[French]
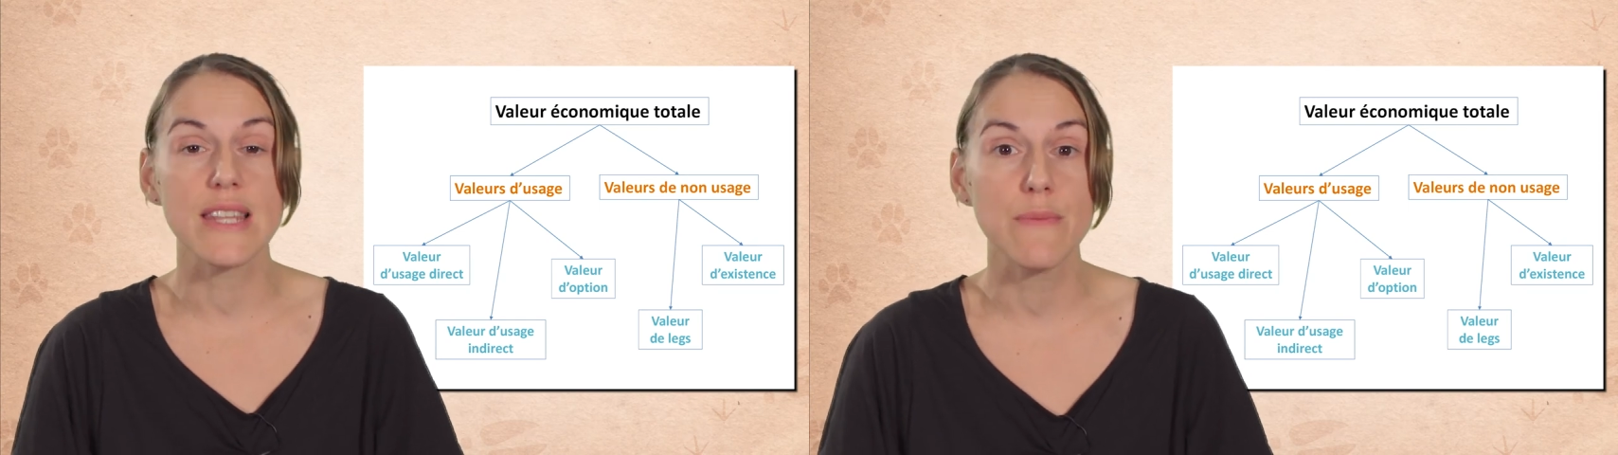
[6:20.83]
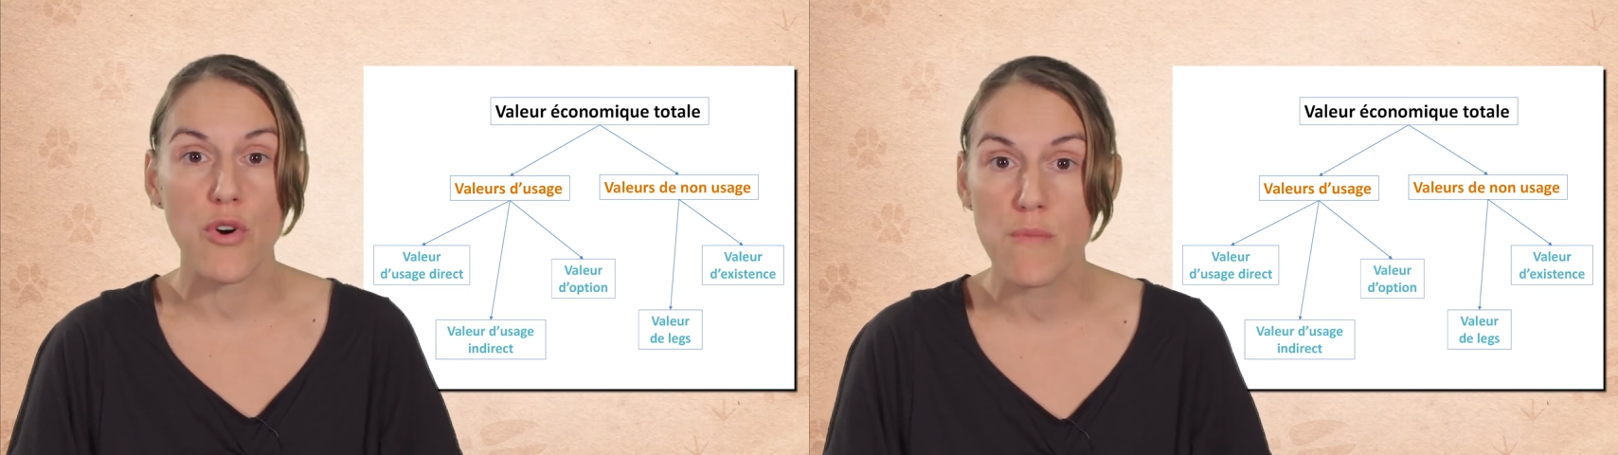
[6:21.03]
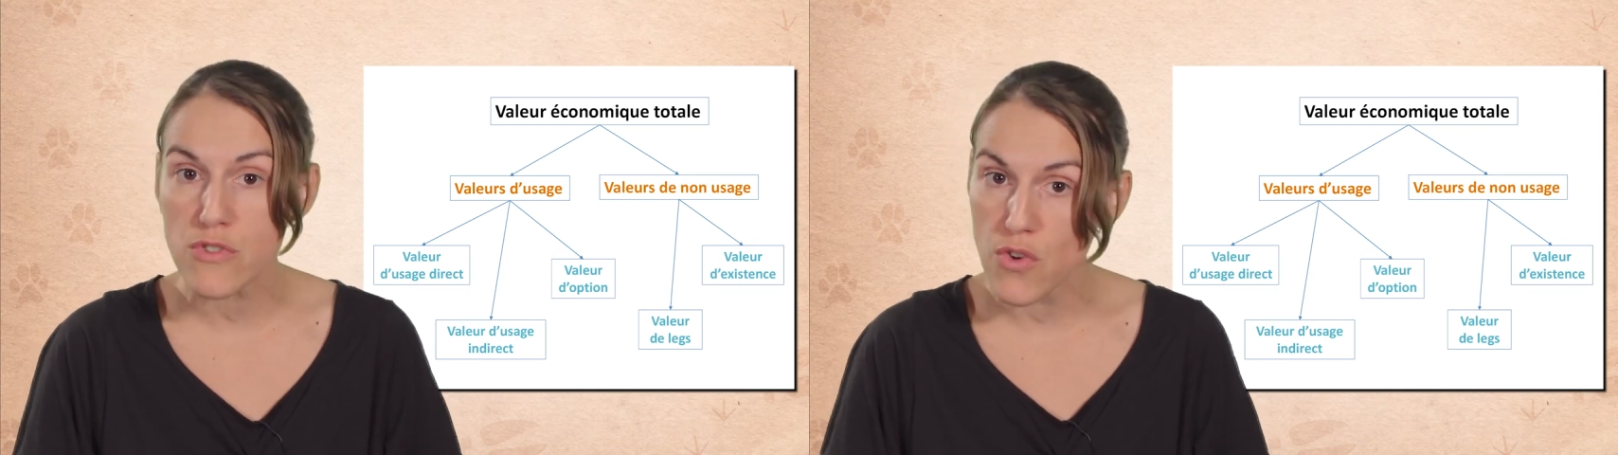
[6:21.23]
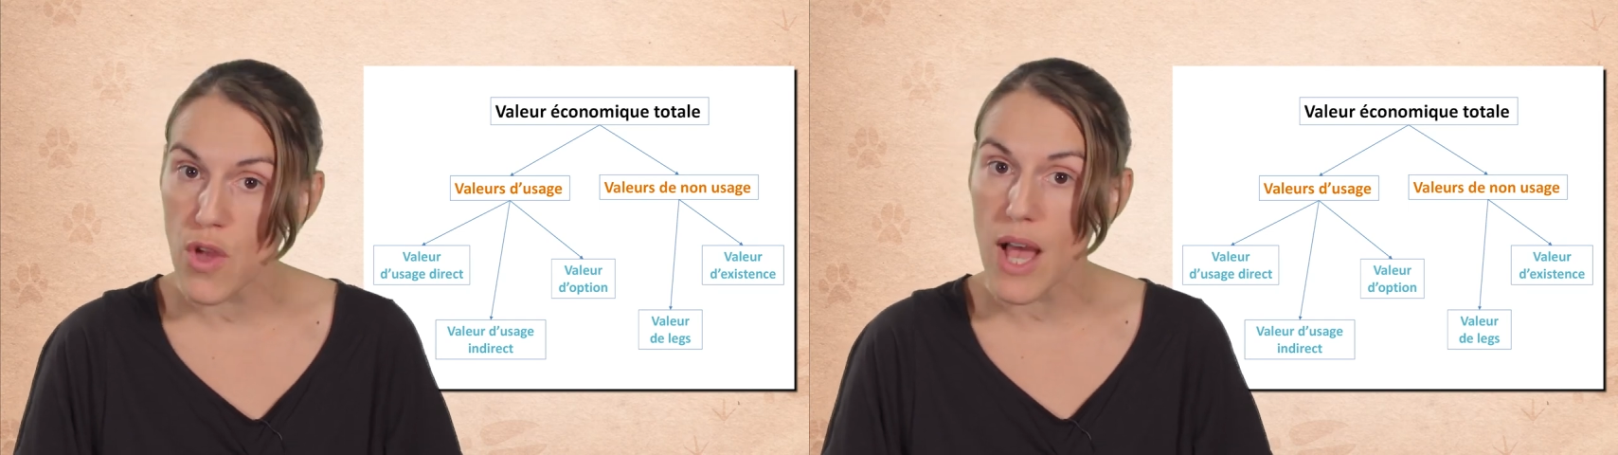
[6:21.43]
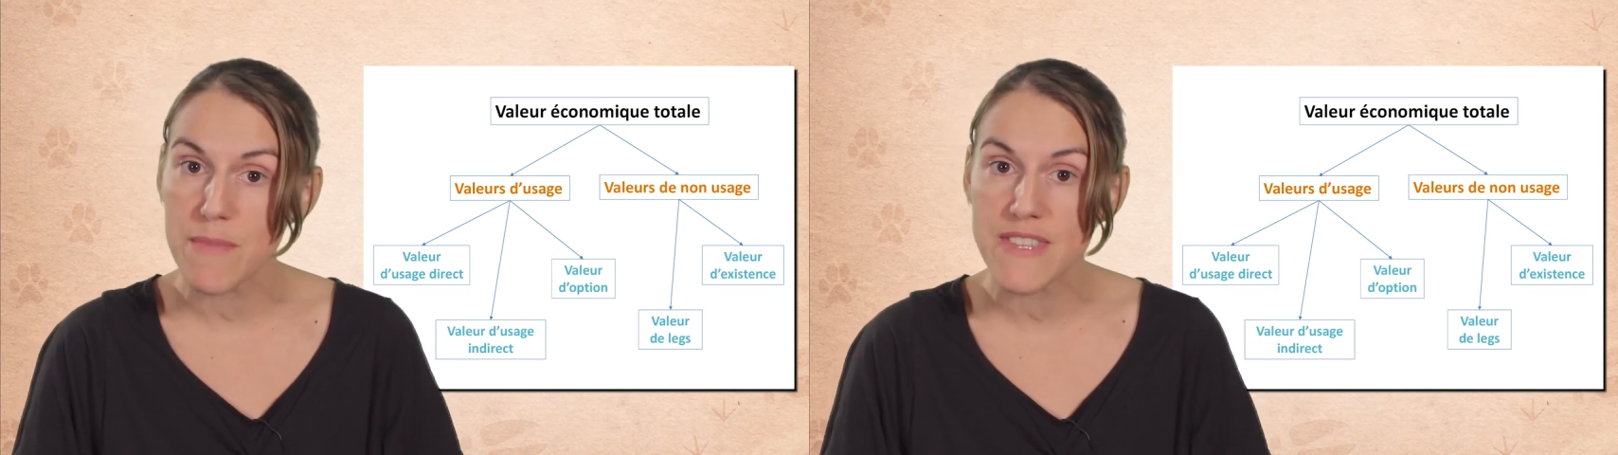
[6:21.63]
librement dans
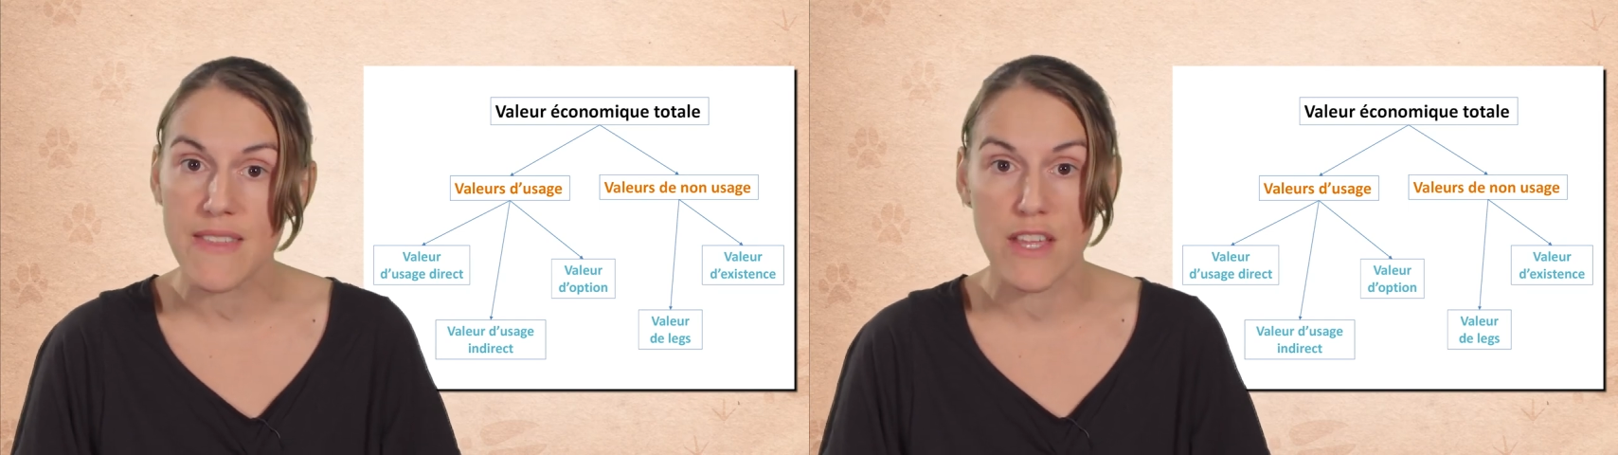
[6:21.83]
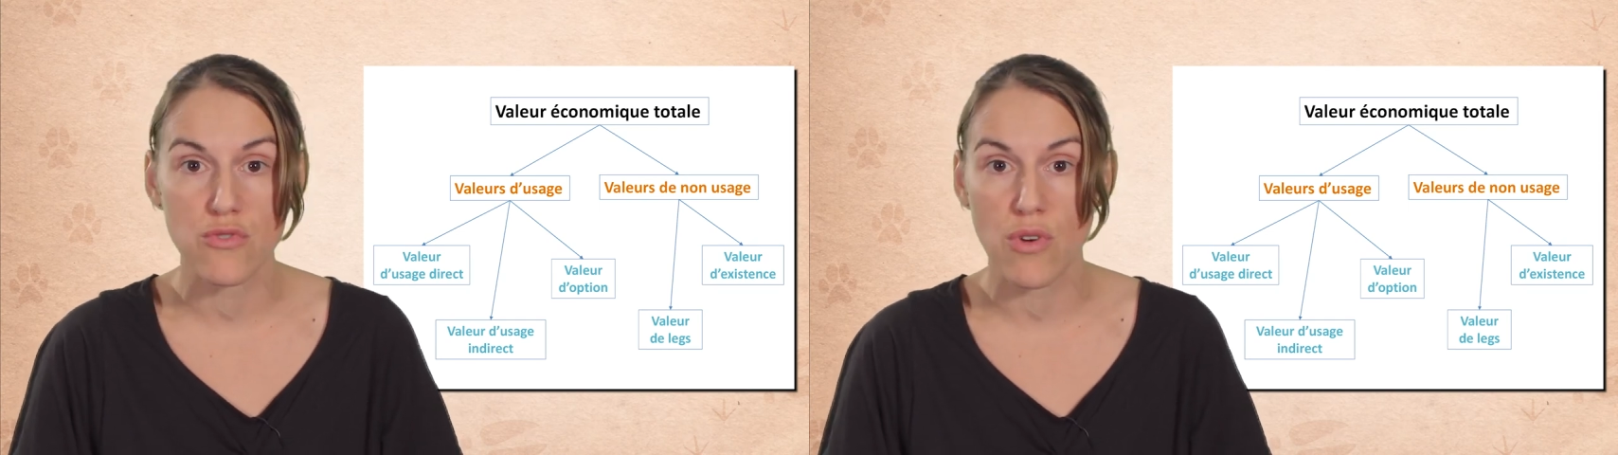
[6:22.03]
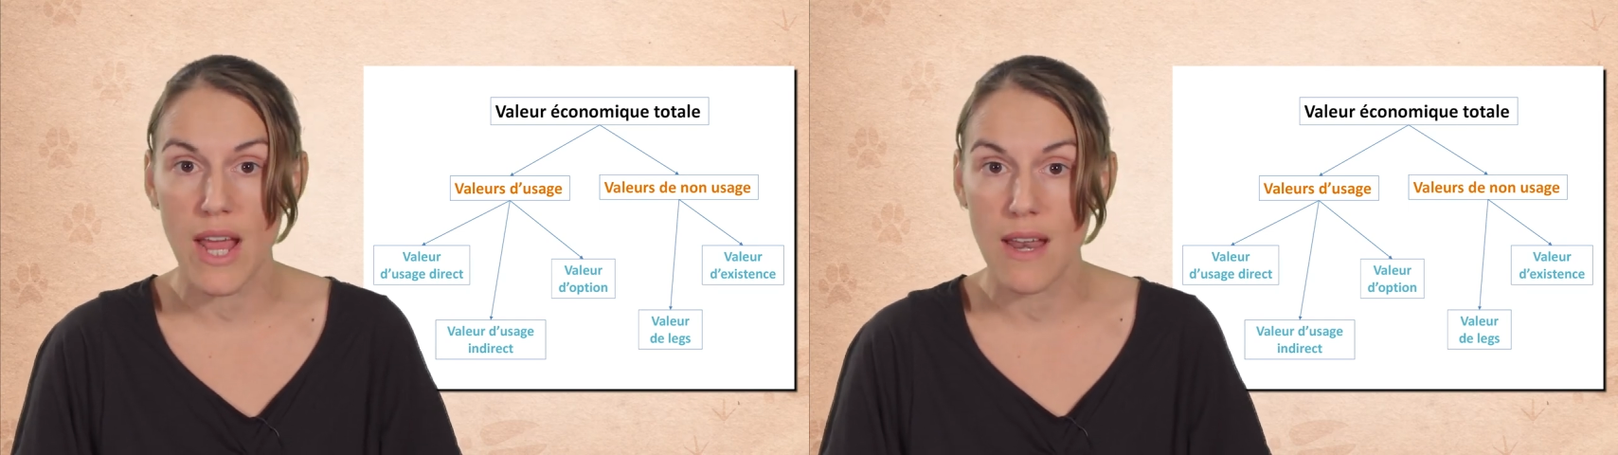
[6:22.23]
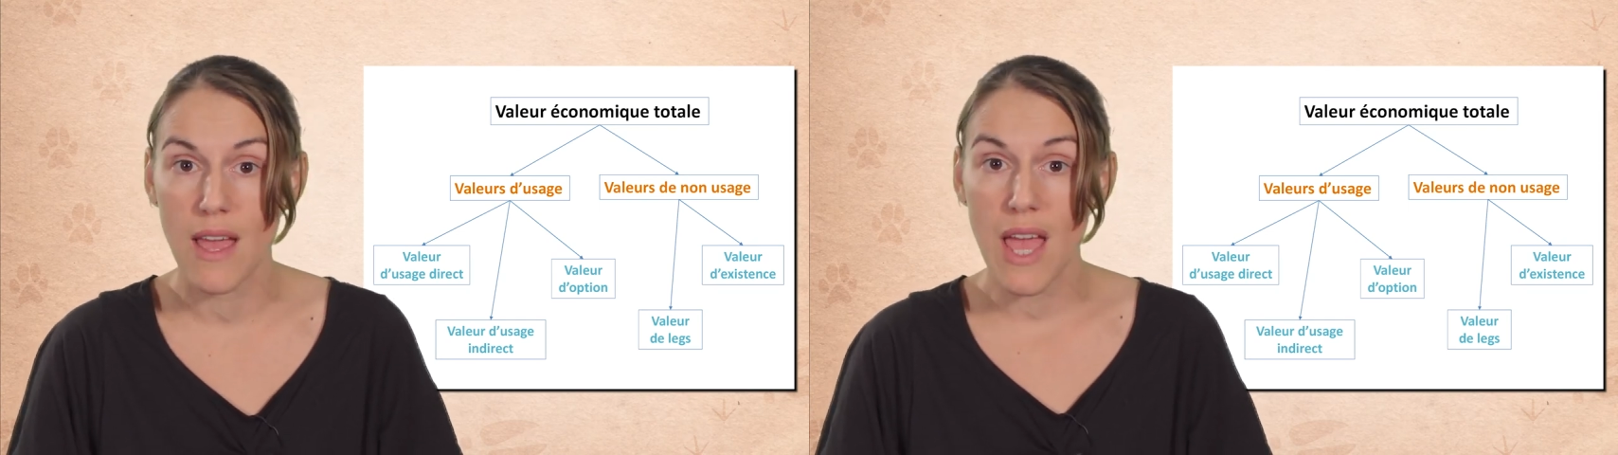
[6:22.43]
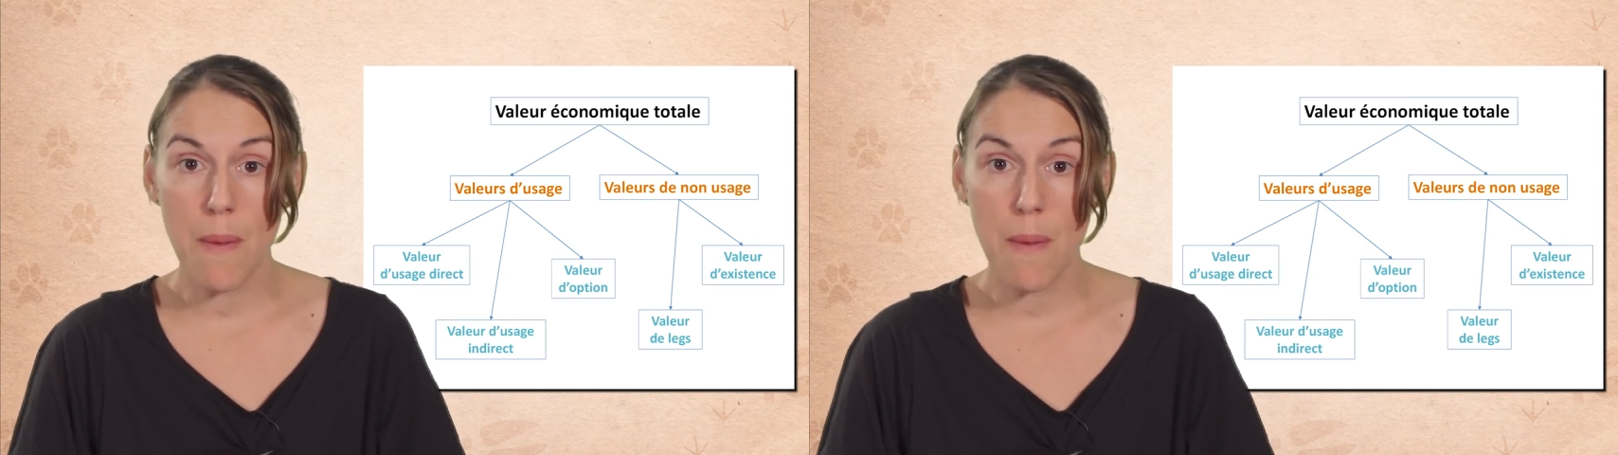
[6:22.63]
leur habitat naturel,